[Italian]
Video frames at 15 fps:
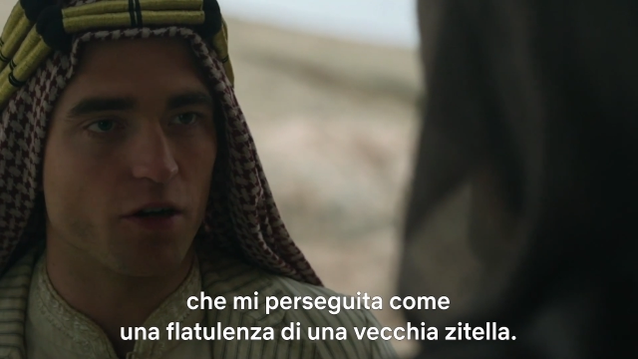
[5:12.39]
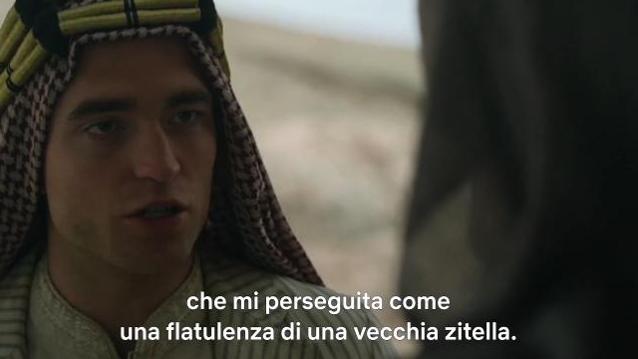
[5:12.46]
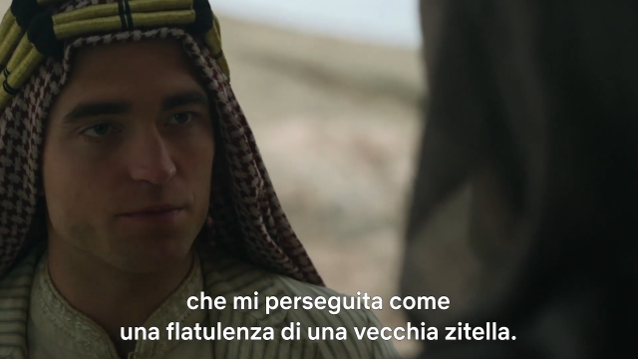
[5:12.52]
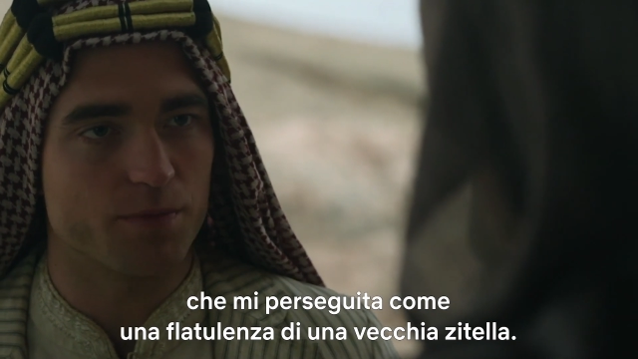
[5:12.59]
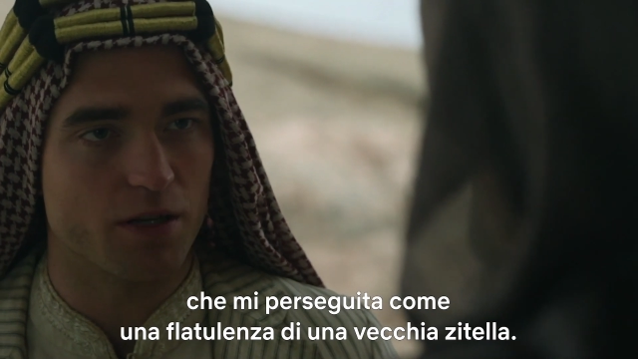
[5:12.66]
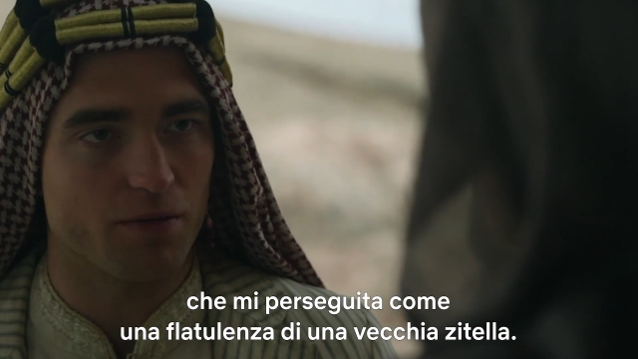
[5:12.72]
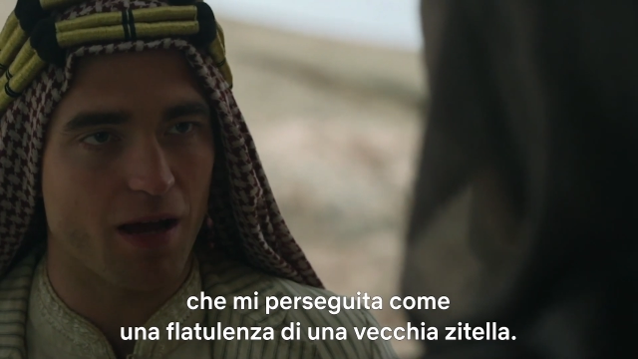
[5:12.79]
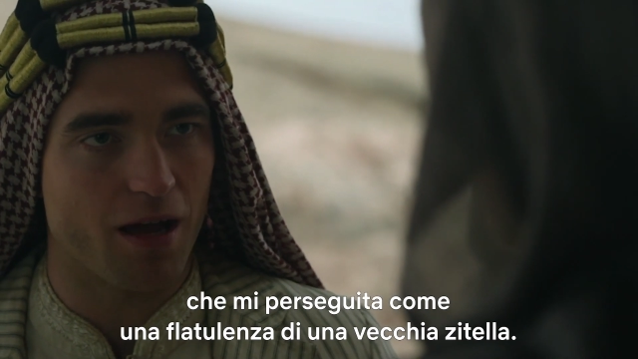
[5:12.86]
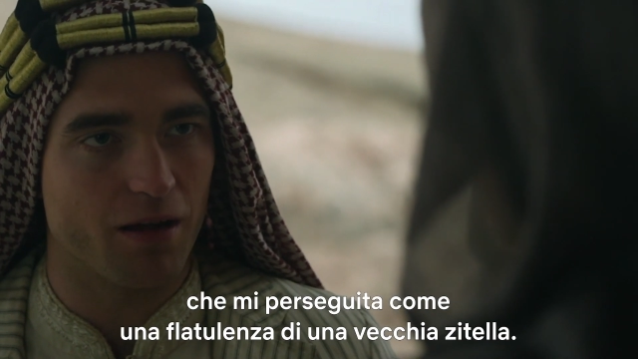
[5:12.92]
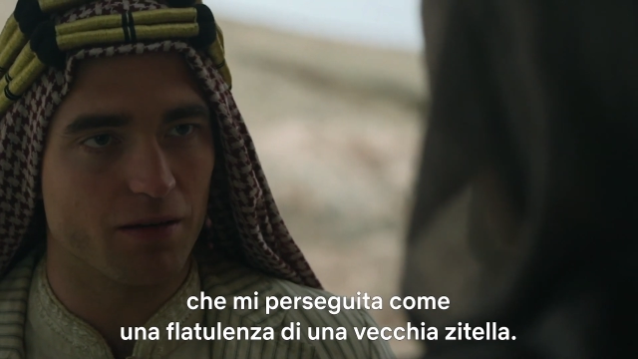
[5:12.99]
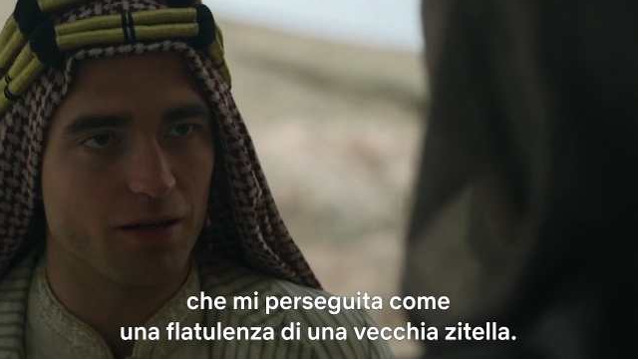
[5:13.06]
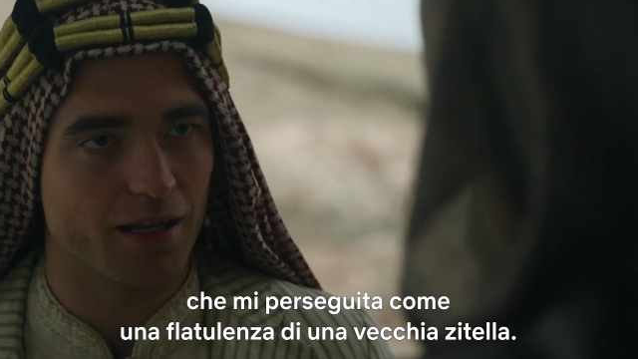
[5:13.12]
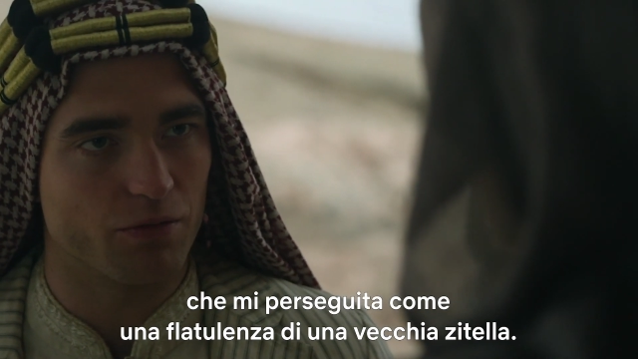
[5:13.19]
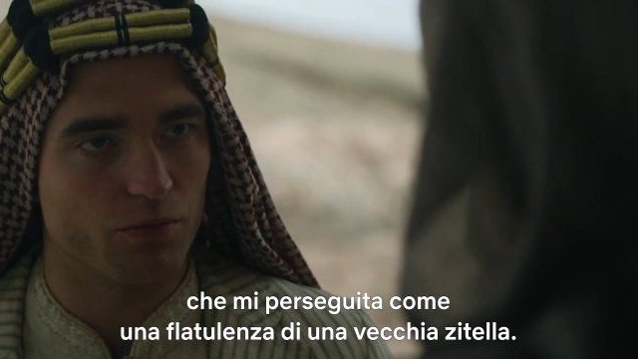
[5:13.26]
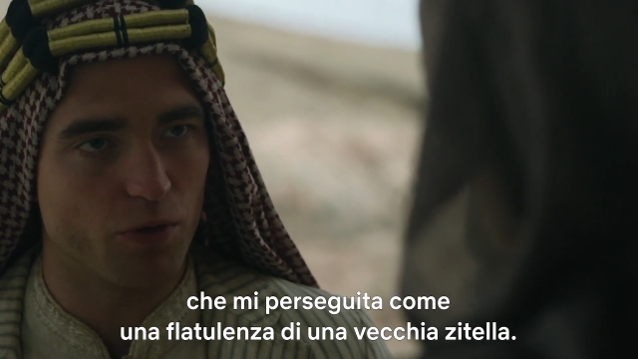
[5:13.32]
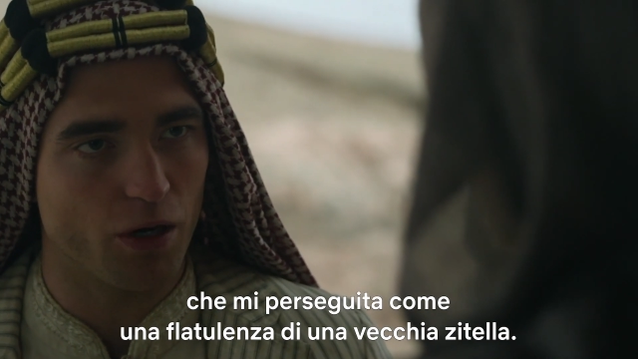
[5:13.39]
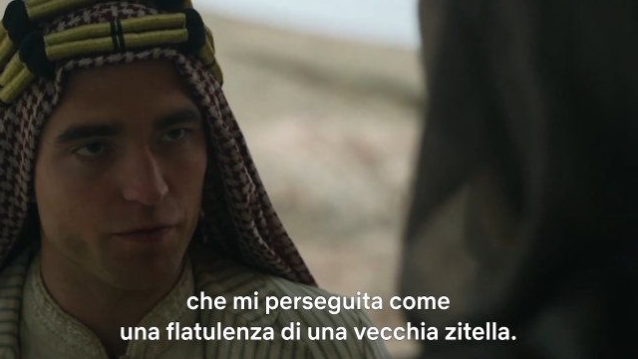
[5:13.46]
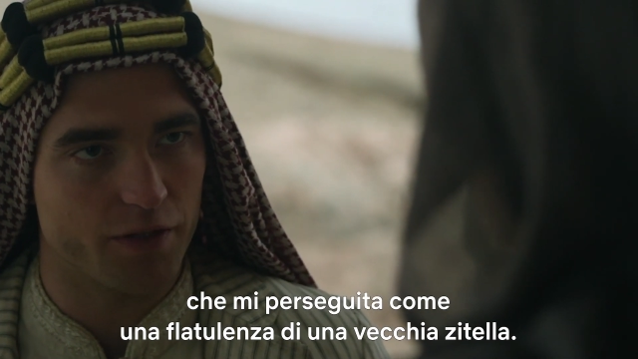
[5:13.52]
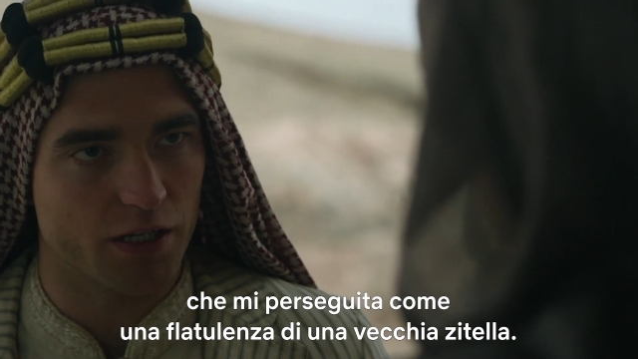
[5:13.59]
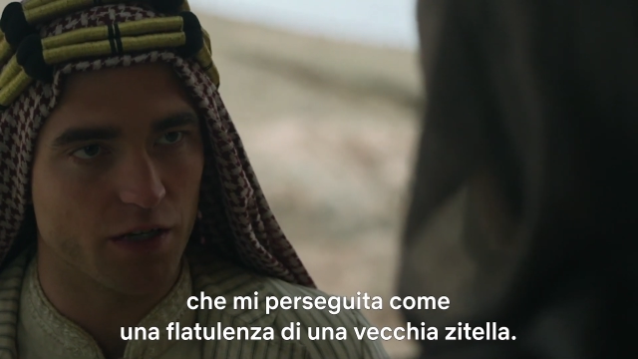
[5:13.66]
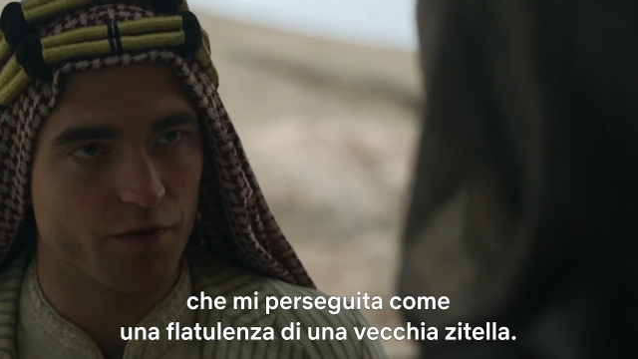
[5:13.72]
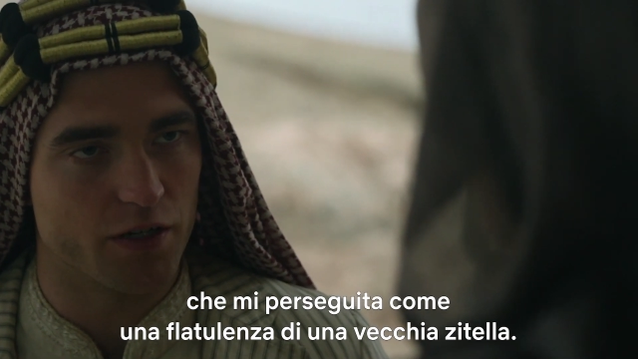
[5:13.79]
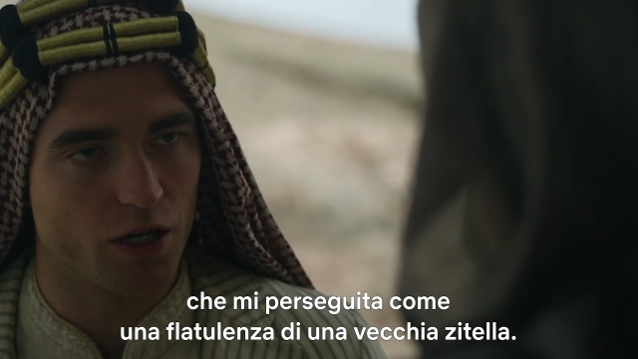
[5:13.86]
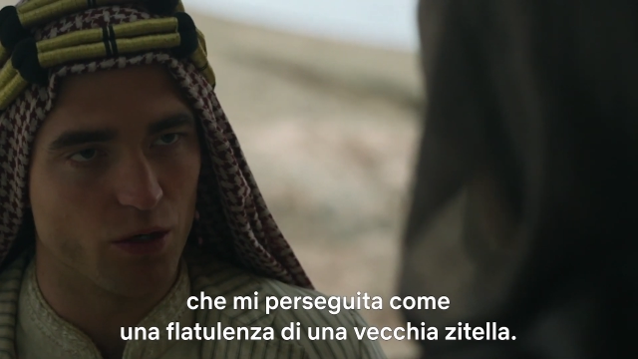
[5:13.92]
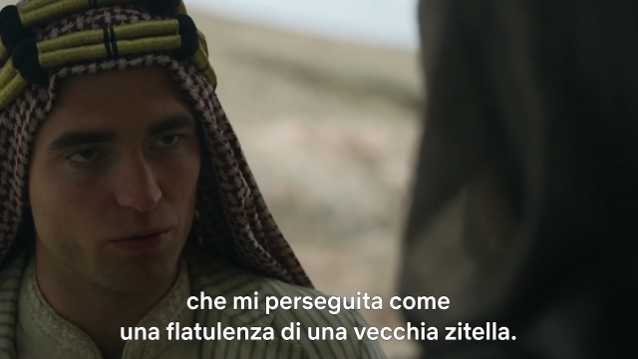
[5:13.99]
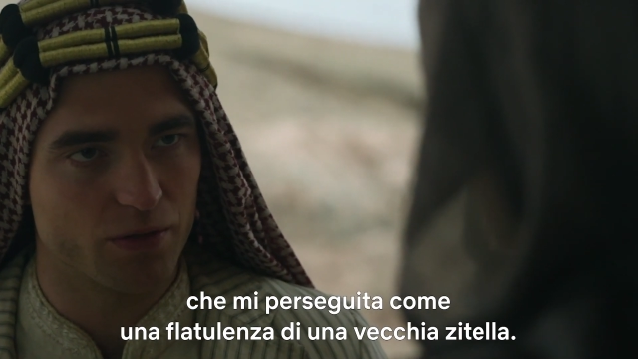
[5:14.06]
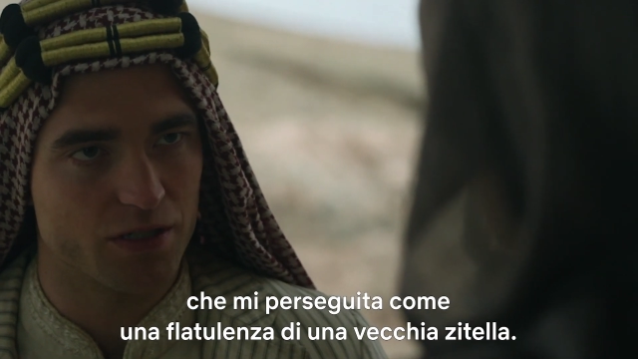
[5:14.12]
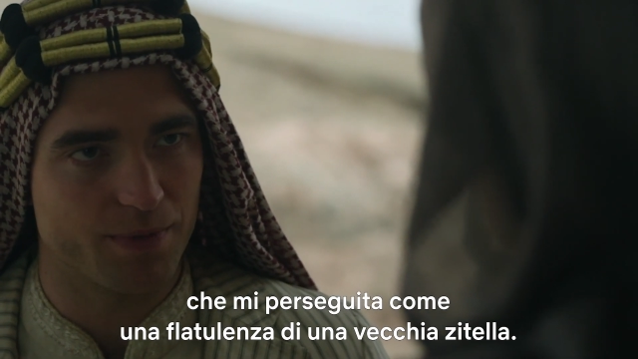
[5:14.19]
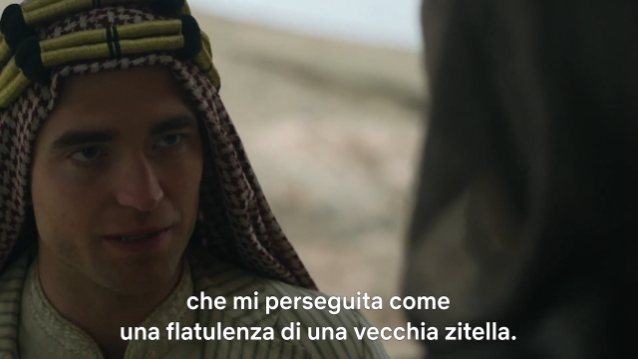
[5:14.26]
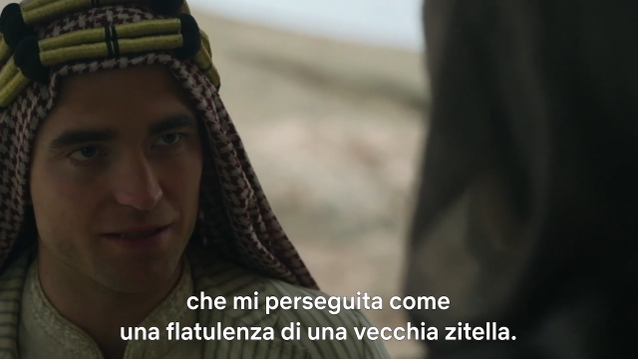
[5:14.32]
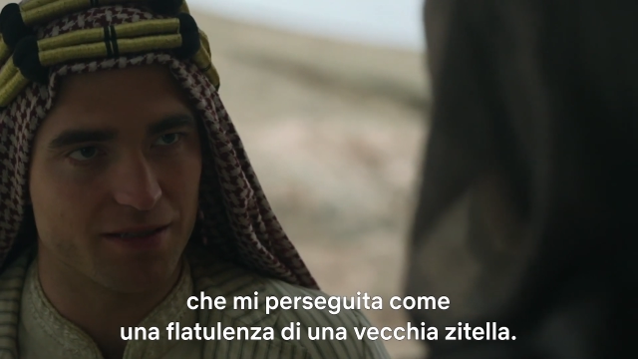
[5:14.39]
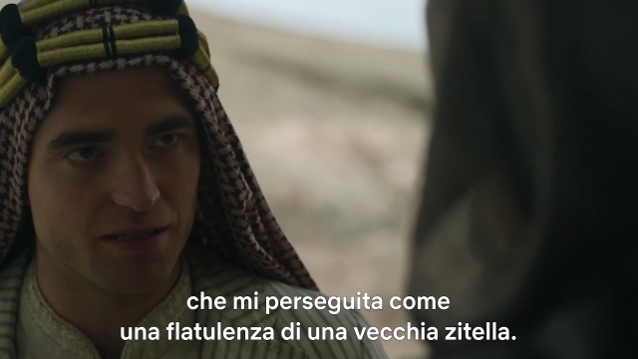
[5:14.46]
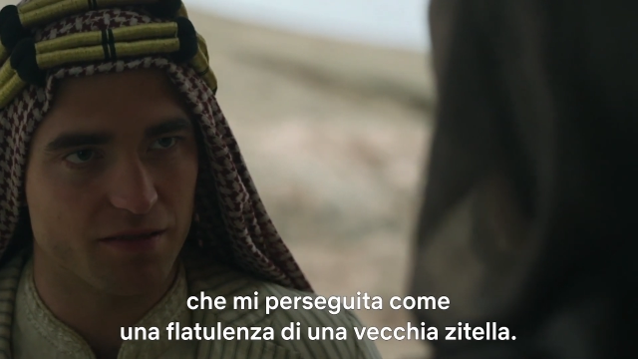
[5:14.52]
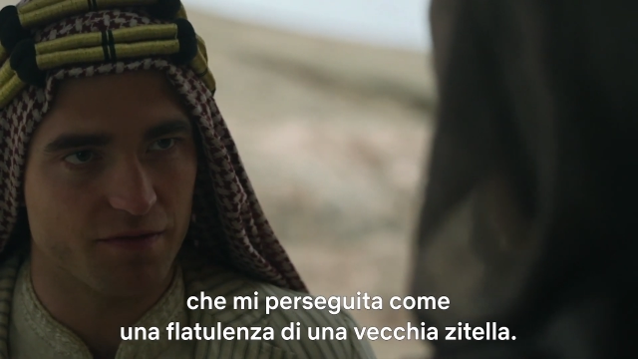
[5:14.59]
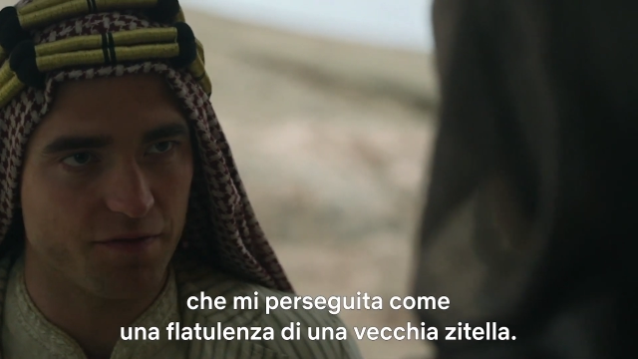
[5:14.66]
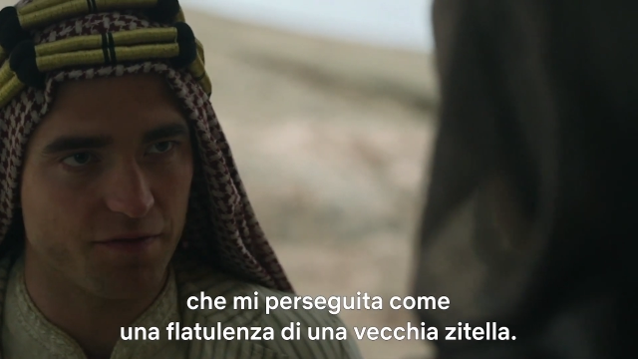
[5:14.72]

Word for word: follows me around like the wafting of an old spinster's